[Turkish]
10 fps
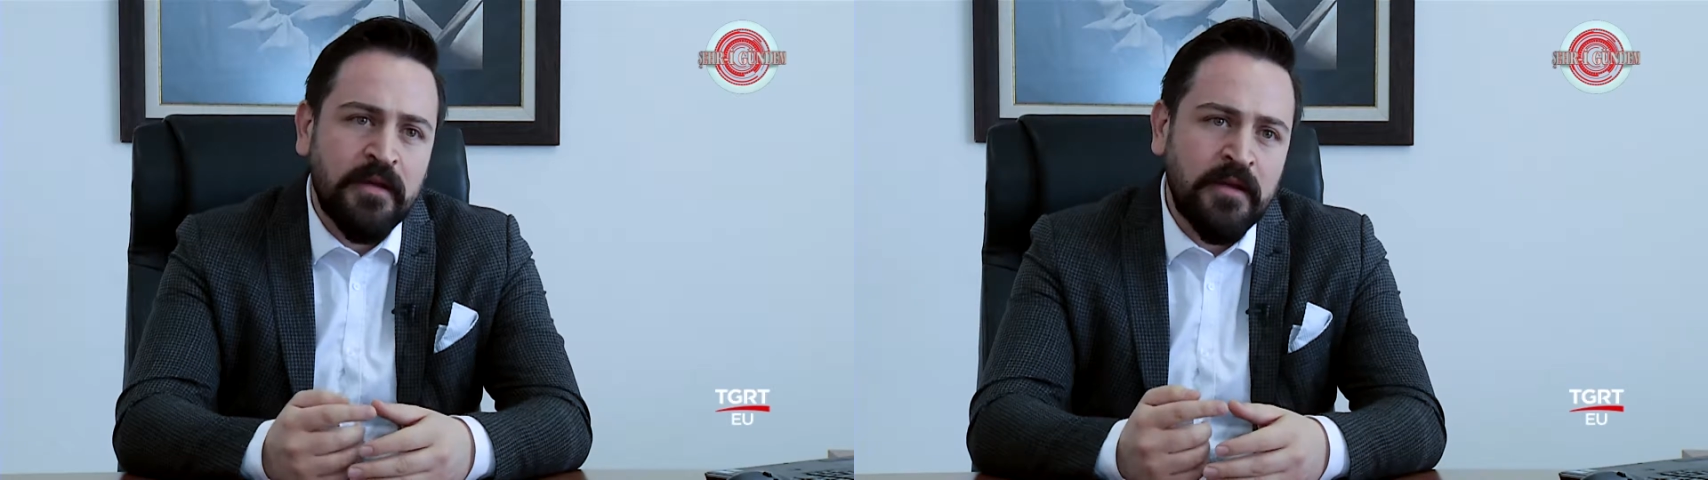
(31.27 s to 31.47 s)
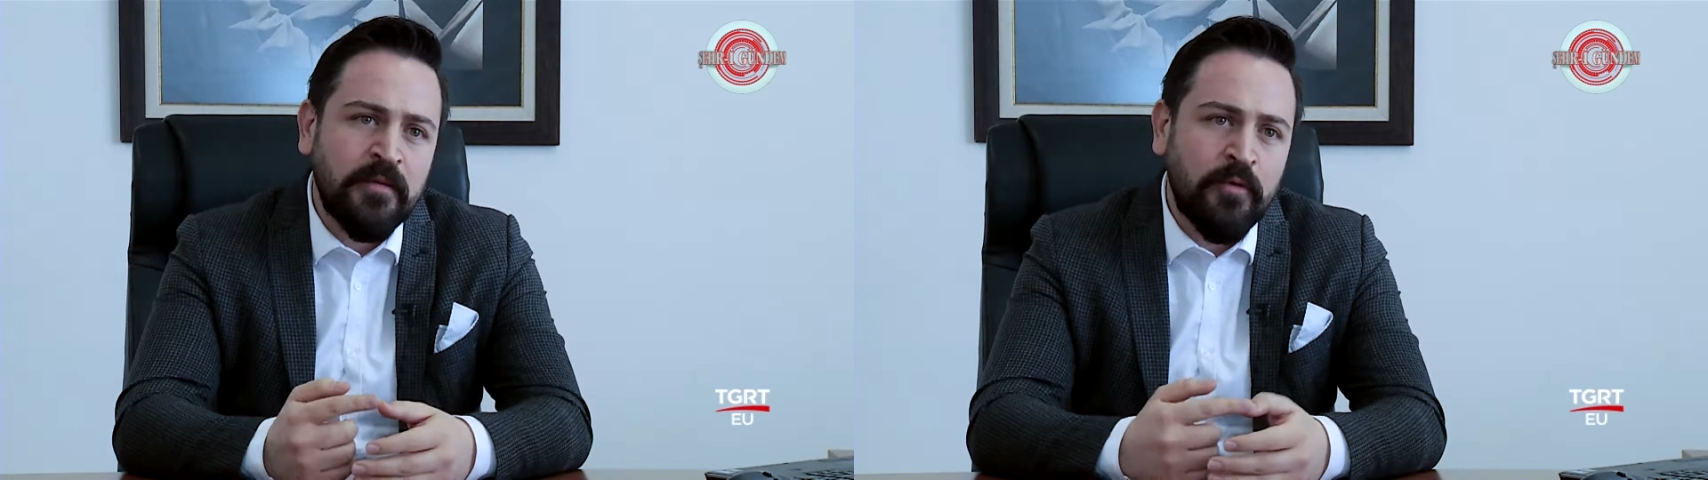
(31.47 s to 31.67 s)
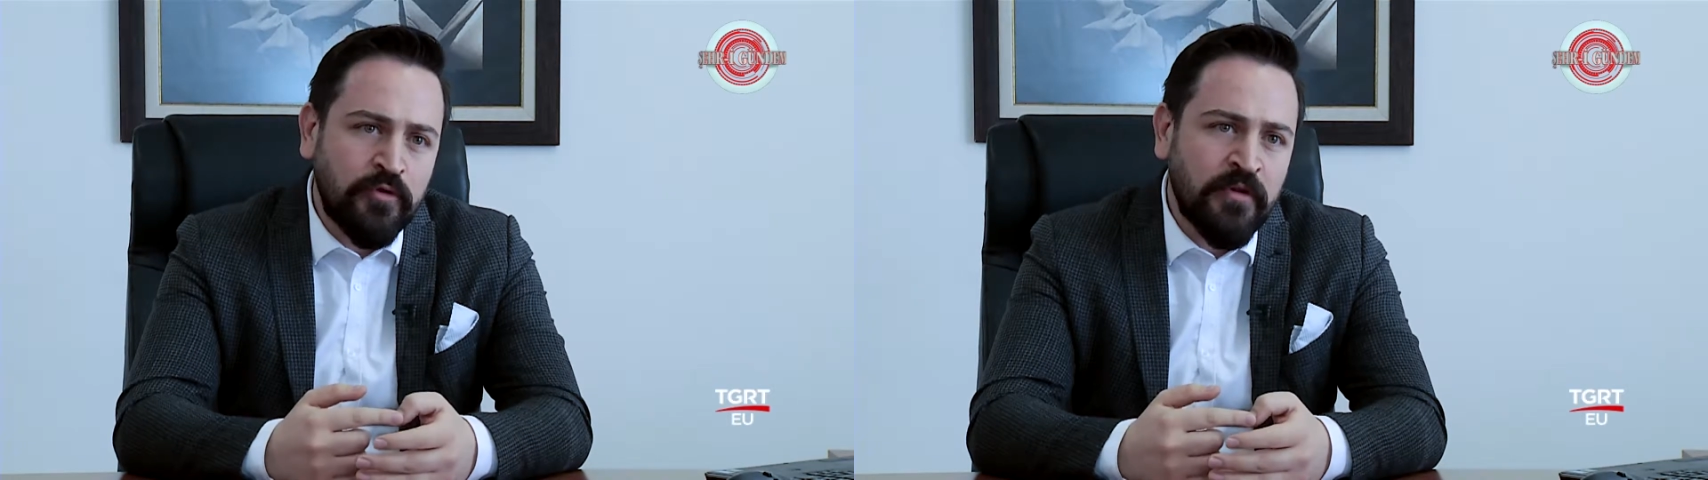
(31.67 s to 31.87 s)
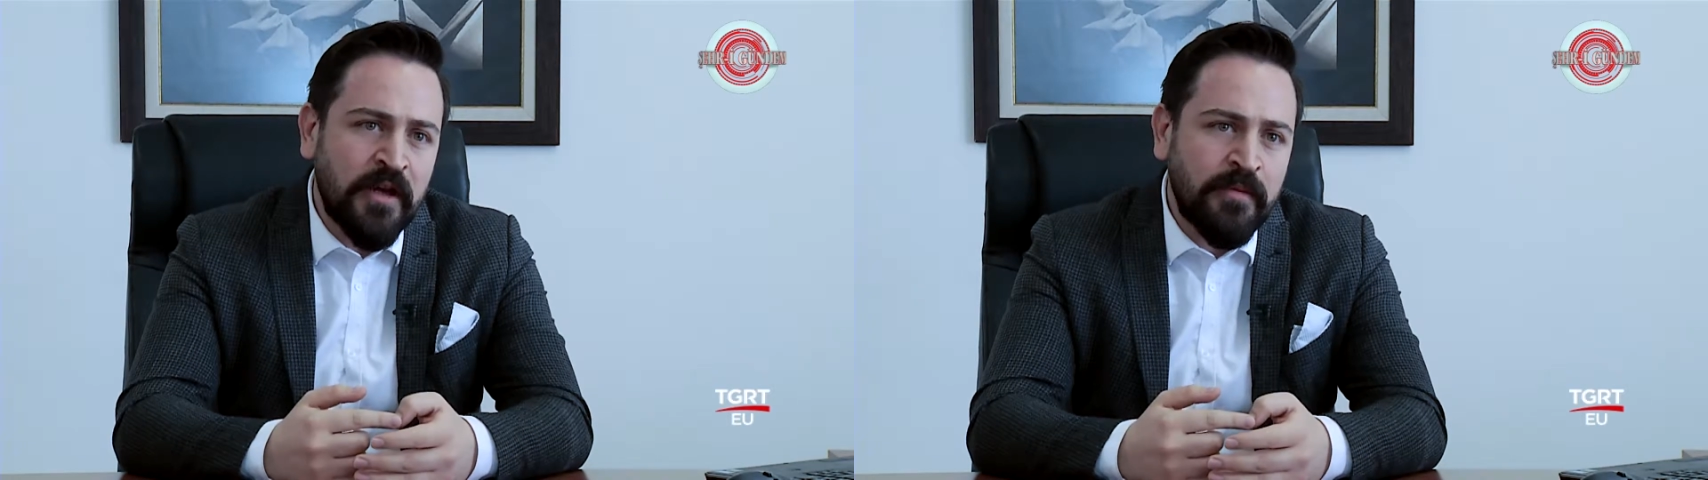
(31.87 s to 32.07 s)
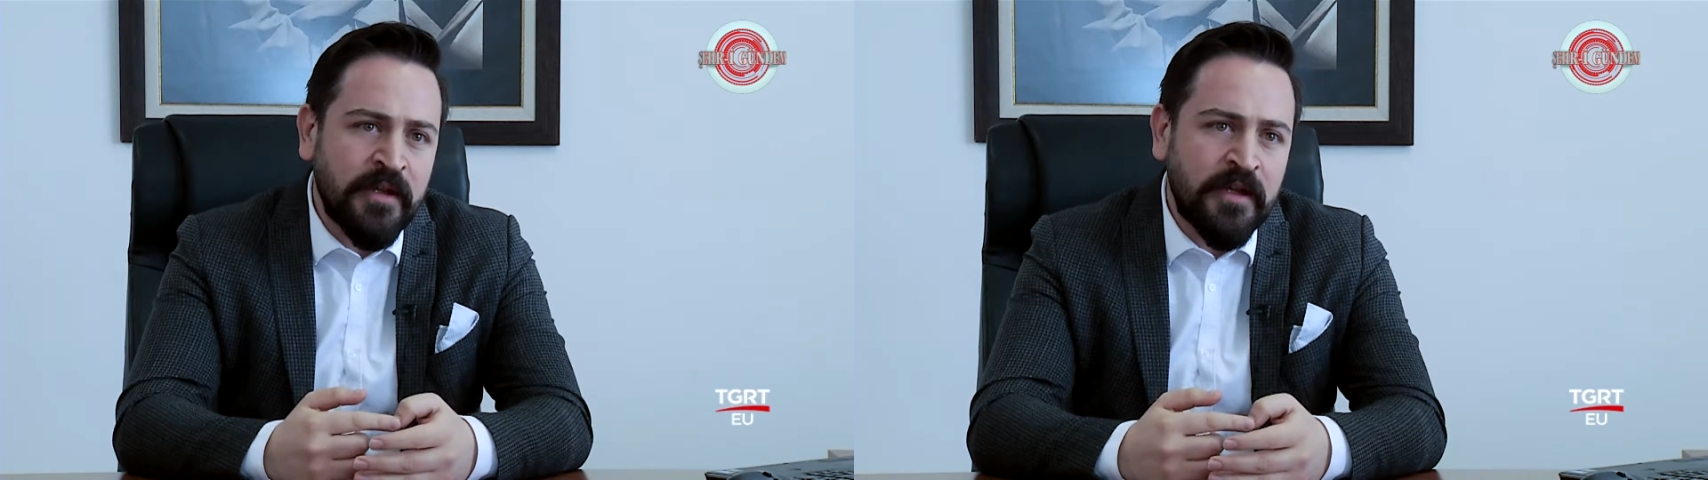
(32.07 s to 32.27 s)
e,
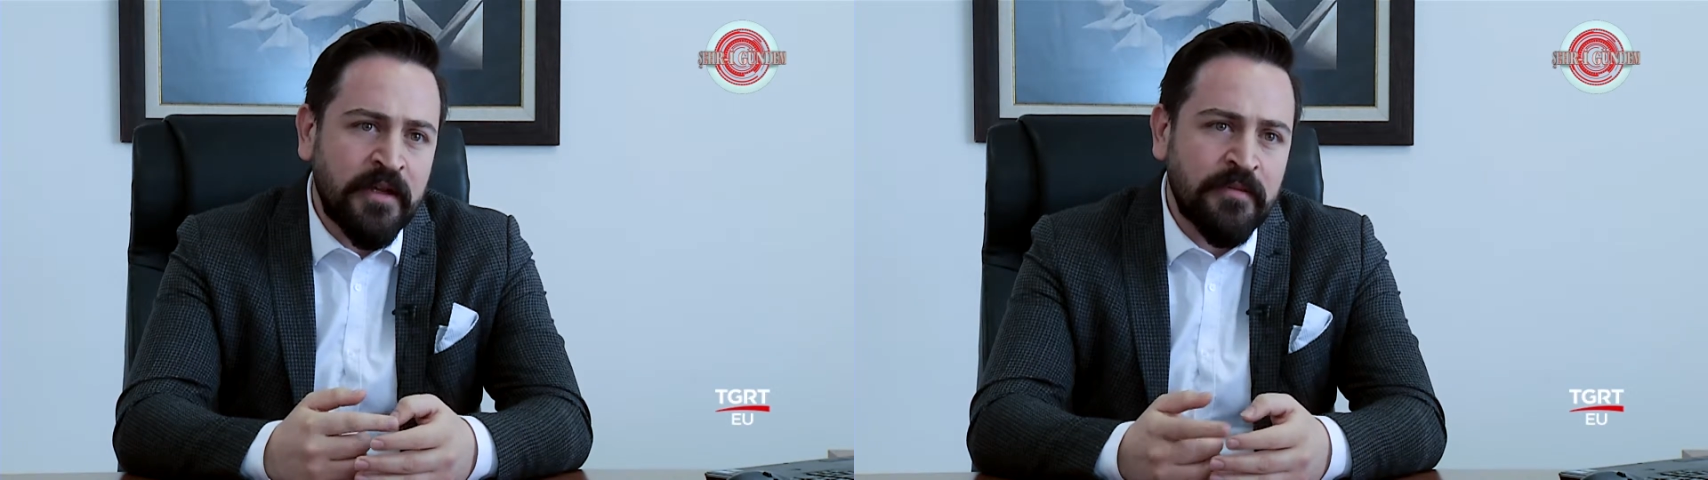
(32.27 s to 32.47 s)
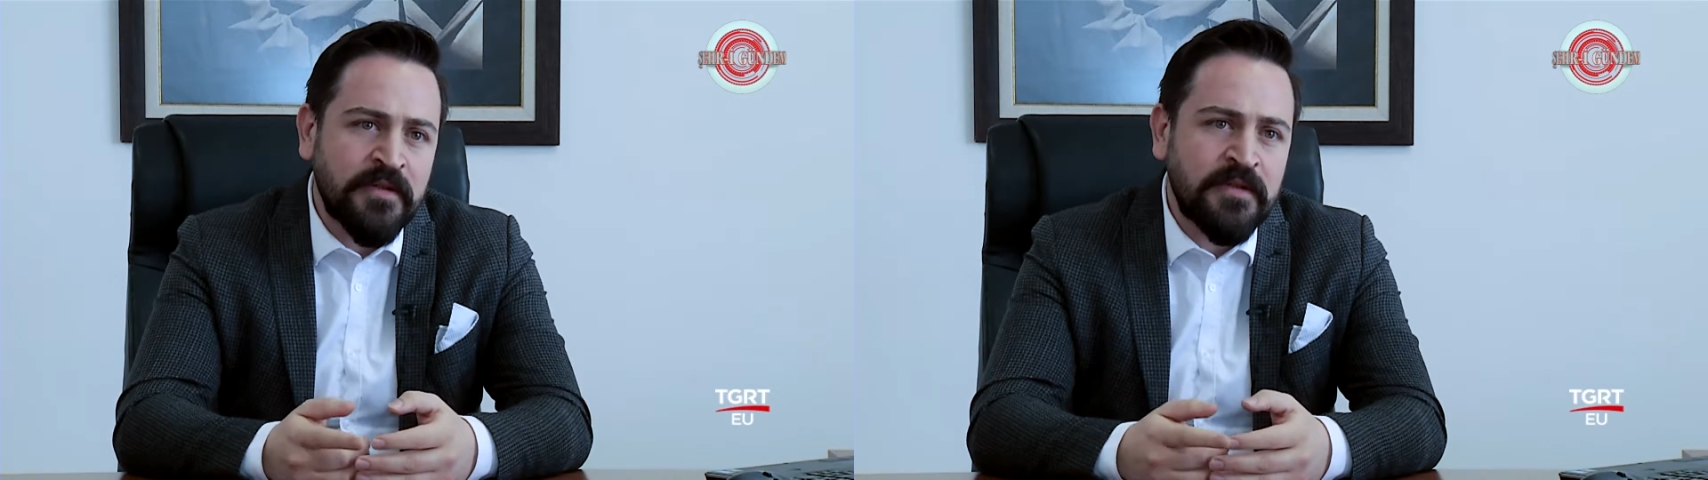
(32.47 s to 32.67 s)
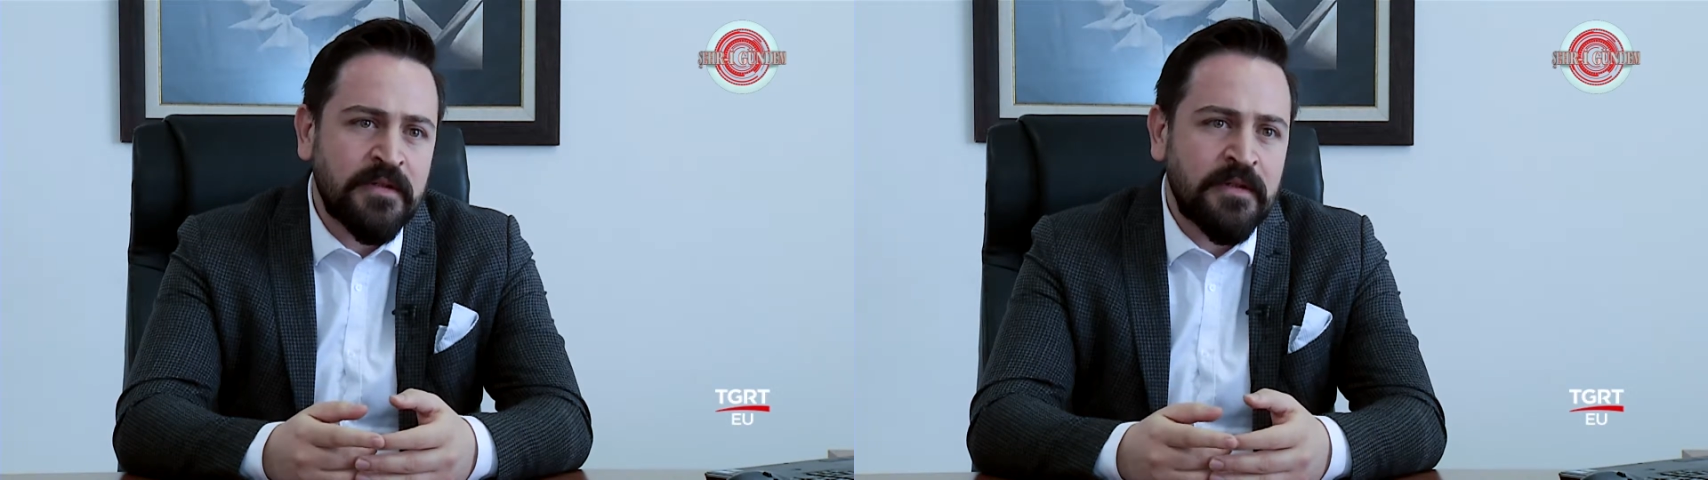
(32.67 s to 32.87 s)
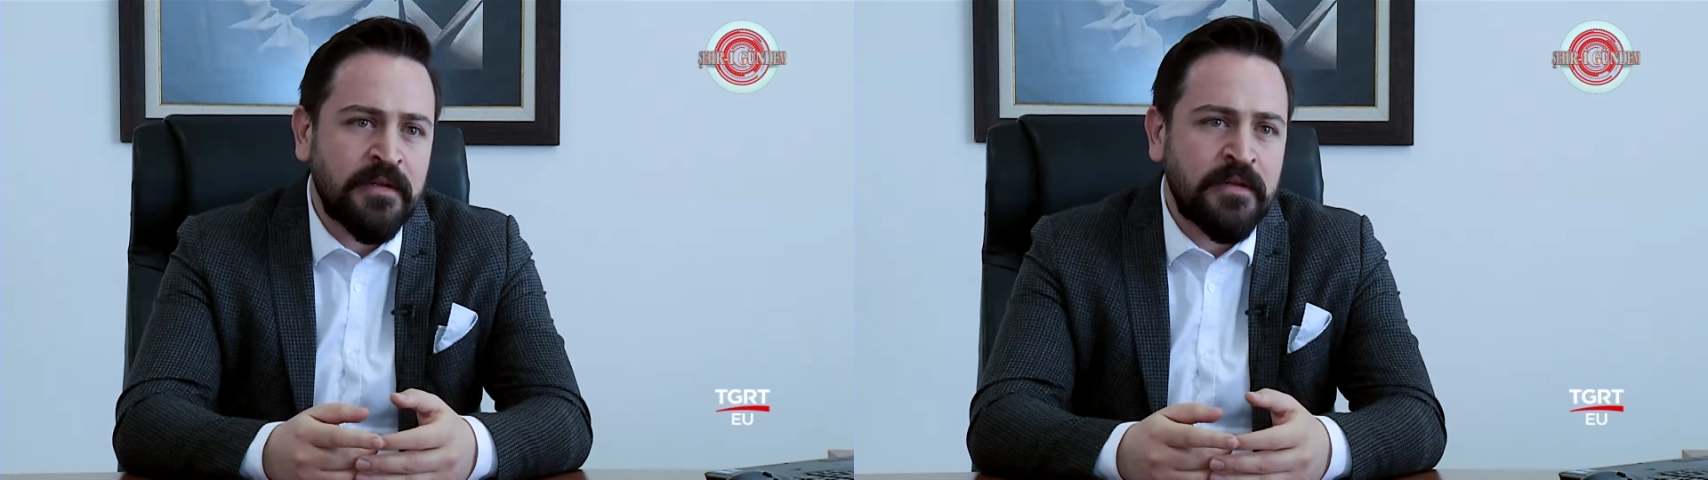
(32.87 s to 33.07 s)
modüler binalarımız, e,